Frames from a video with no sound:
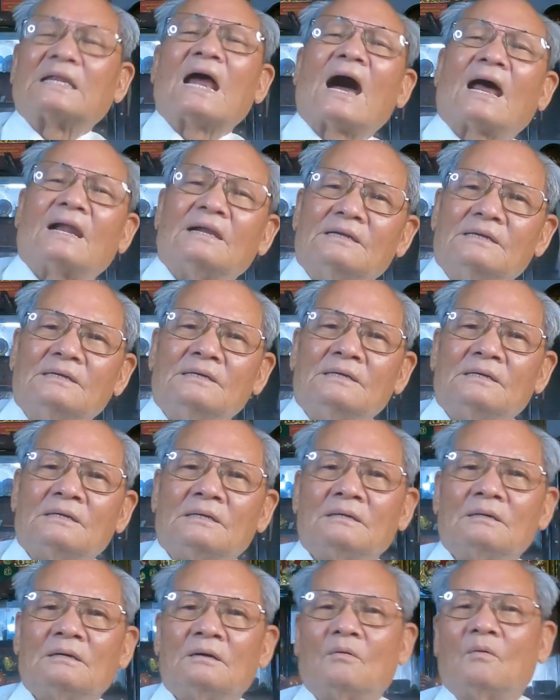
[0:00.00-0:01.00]
bạch đàn
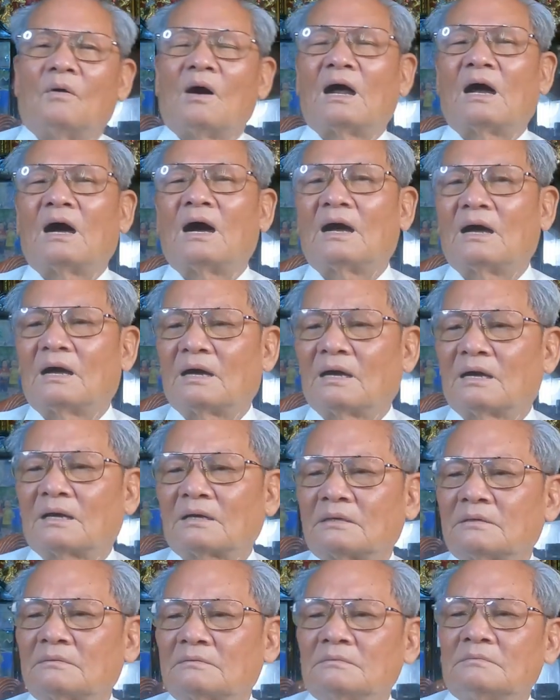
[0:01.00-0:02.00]
hoa
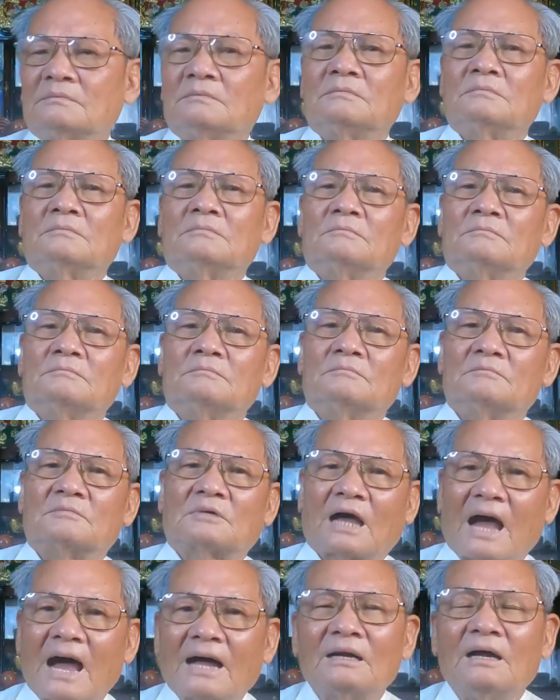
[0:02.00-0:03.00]

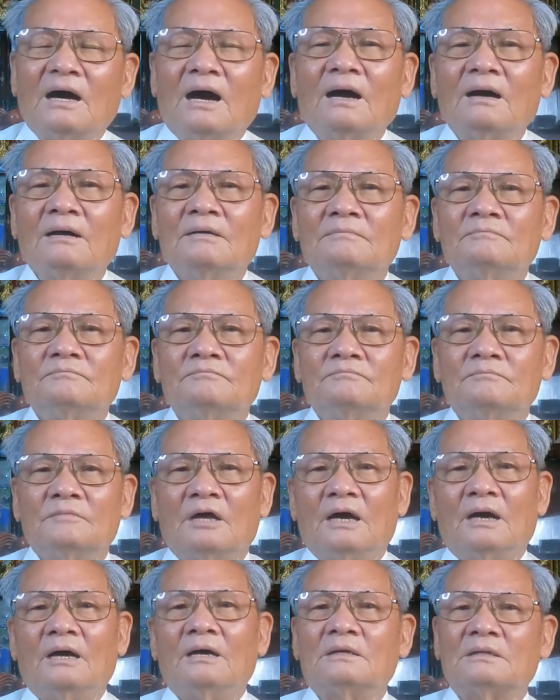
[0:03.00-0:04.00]
khác nữa
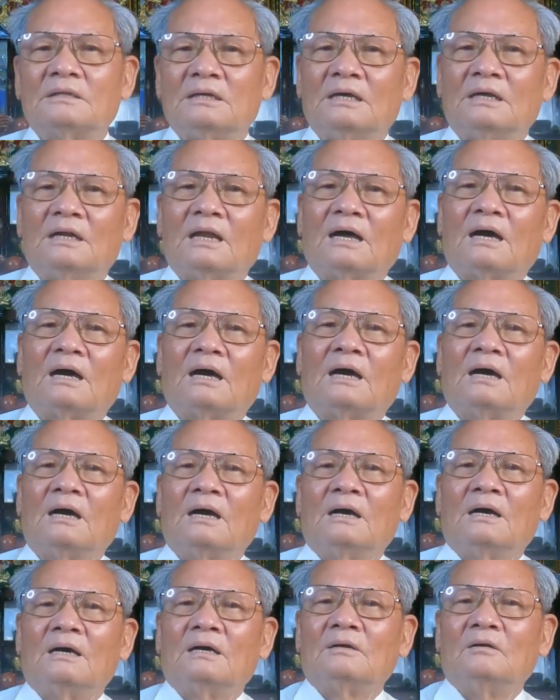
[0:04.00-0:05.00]
Đấy, thì là
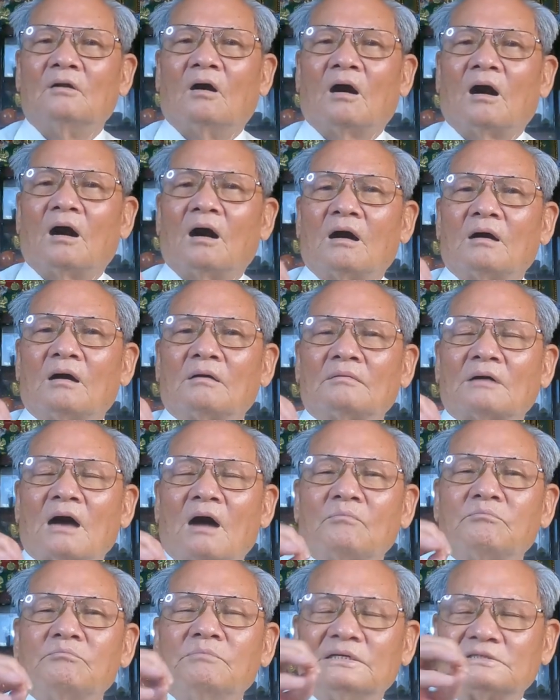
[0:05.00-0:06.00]
nó
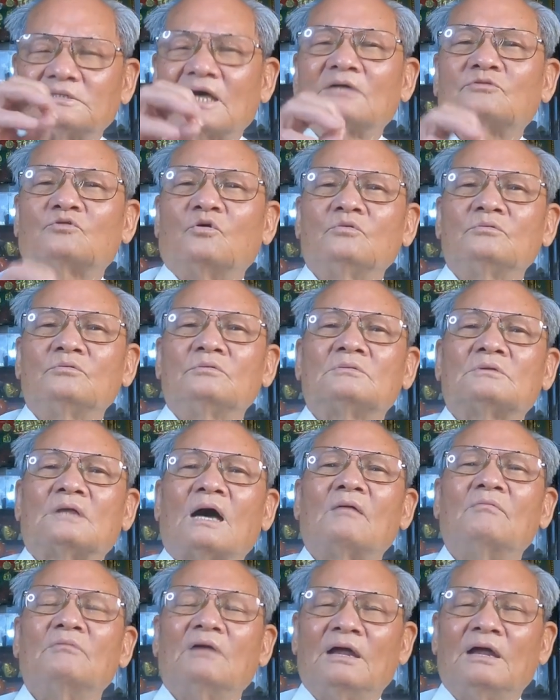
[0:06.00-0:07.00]
ông bị xa suốt ta